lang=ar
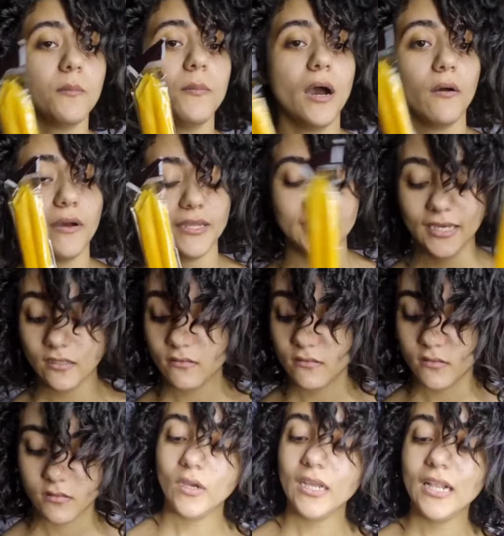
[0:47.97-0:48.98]
اربع وحدات
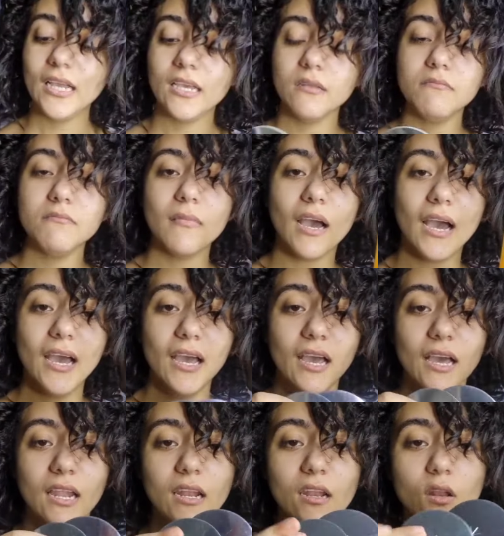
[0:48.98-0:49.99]
وجايين
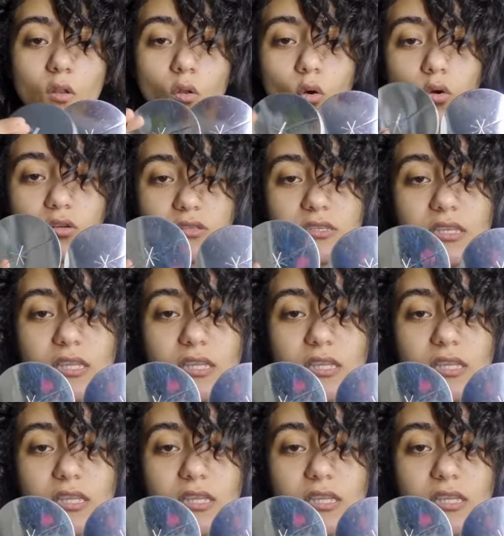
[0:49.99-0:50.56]
معاها القرص